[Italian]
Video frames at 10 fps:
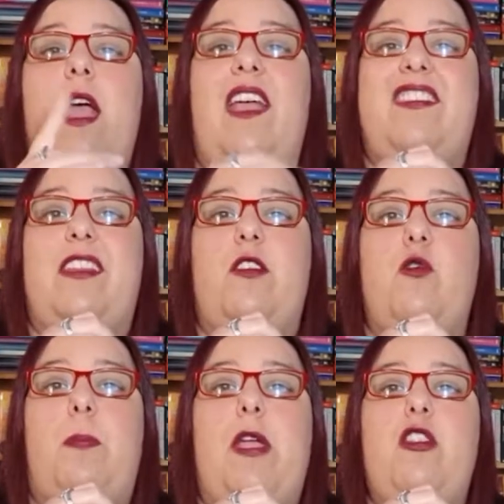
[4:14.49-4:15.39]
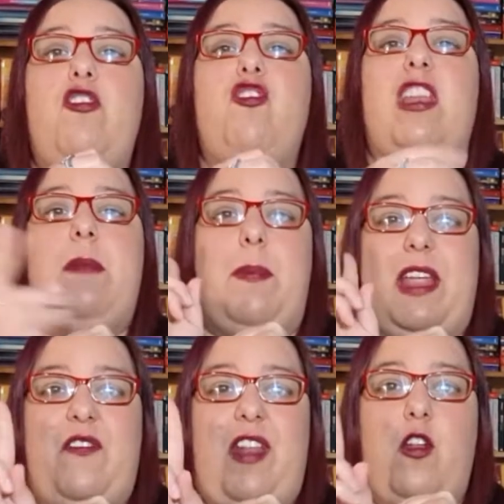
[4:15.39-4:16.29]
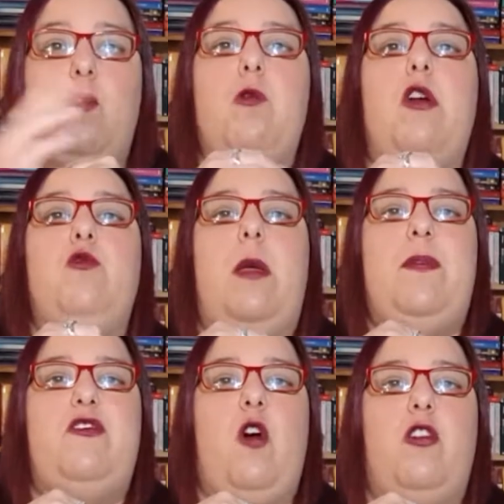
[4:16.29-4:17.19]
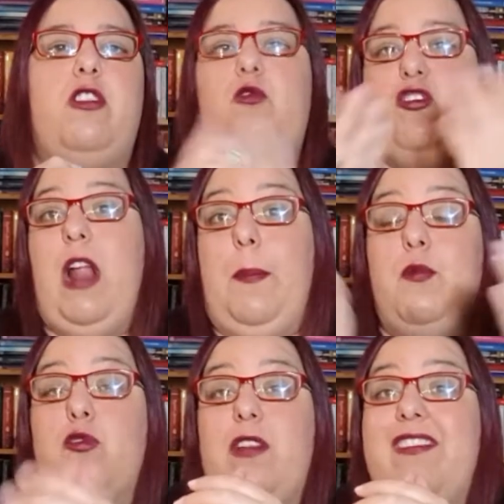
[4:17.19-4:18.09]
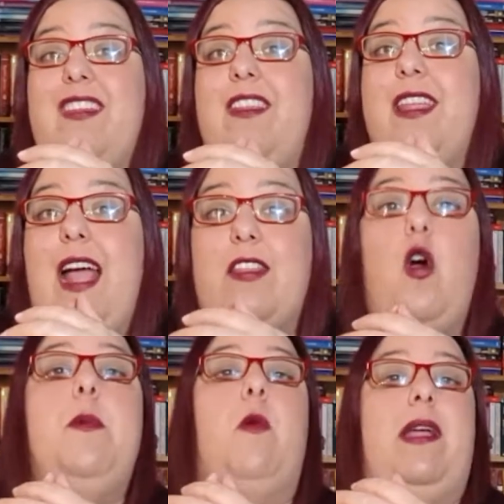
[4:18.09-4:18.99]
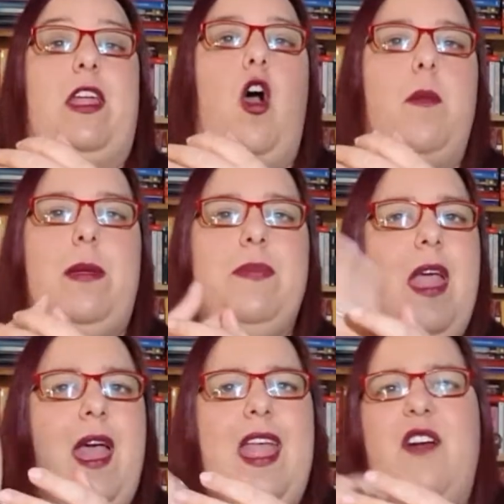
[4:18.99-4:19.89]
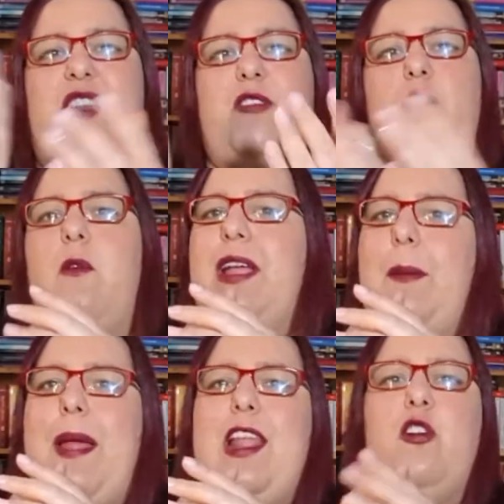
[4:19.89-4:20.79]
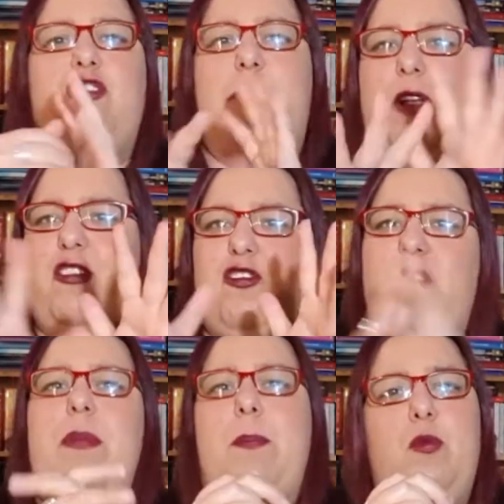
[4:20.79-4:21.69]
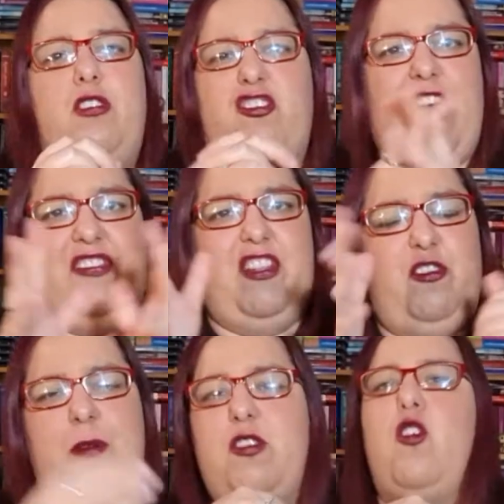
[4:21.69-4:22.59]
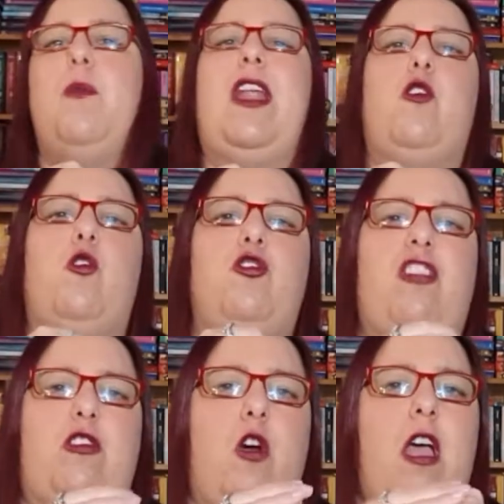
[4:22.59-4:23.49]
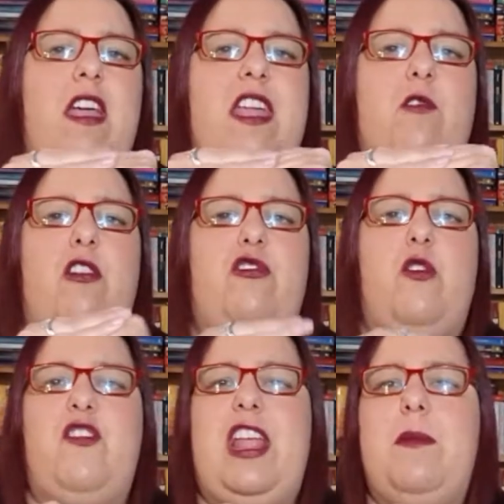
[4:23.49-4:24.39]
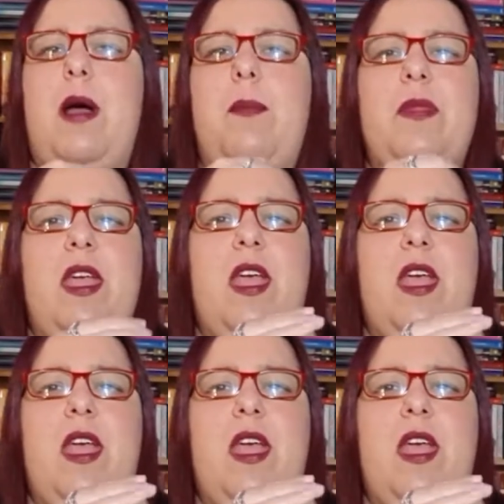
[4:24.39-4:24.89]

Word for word: è slittata di un paio di giorni ma perché faranno comunque due episodi, uscirà appunto la serie dedicata a Obi-Wan Kenobi e avrà di nuovo i capelli così, però adesso sembra più decente rispetto a come l'hanno conciato in questo film